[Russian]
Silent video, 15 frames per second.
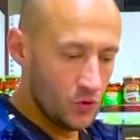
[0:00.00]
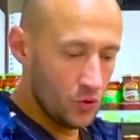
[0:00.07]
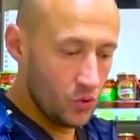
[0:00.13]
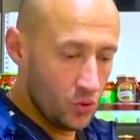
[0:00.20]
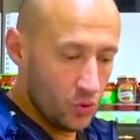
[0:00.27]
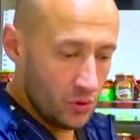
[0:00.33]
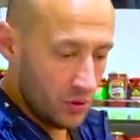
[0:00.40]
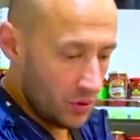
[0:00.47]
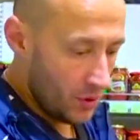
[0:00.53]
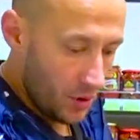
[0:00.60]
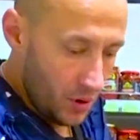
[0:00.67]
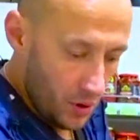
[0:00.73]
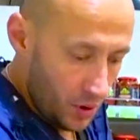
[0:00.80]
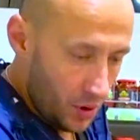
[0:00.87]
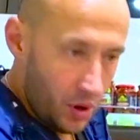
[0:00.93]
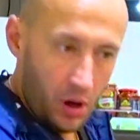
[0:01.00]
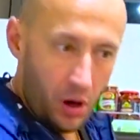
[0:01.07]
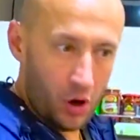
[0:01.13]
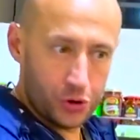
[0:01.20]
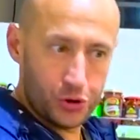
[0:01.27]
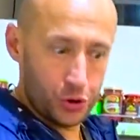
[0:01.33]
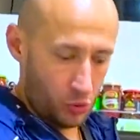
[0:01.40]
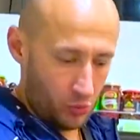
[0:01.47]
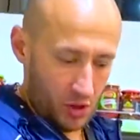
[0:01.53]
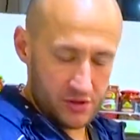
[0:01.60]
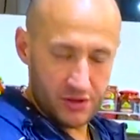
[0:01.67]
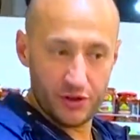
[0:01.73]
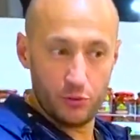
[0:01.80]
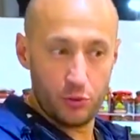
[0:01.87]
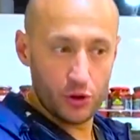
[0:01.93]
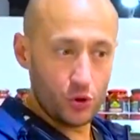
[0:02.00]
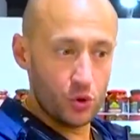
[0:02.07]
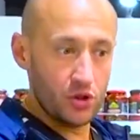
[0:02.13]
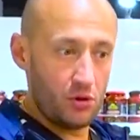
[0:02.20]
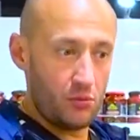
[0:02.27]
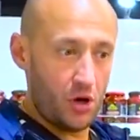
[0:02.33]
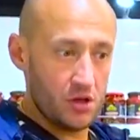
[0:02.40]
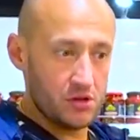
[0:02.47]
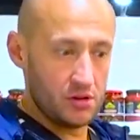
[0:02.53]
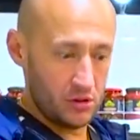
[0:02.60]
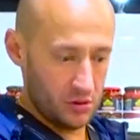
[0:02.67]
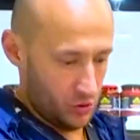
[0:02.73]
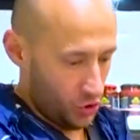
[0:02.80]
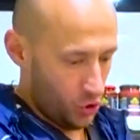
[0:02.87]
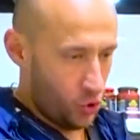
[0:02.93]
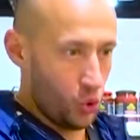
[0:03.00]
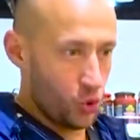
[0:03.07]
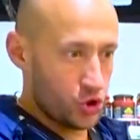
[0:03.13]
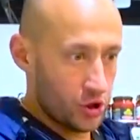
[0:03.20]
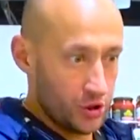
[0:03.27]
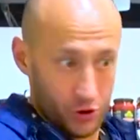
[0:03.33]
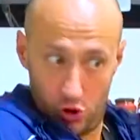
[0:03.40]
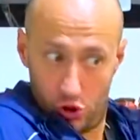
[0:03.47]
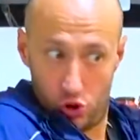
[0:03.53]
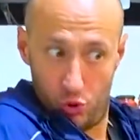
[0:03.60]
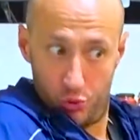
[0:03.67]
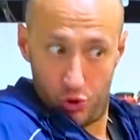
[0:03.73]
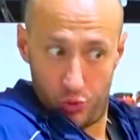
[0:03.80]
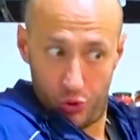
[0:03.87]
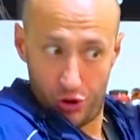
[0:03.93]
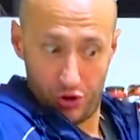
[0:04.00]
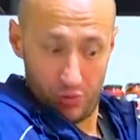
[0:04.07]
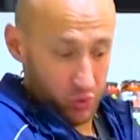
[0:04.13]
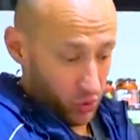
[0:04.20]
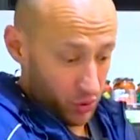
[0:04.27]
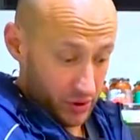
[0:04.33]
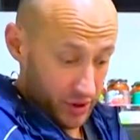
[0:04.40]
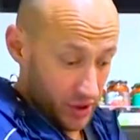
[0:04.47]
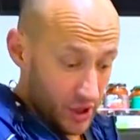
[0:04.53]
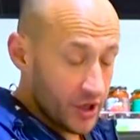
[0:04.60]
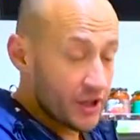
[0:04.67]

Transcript: Ну, -ой -ой. А чё, масло на батон намазал и кушай. Ты ж любишь бутерброды.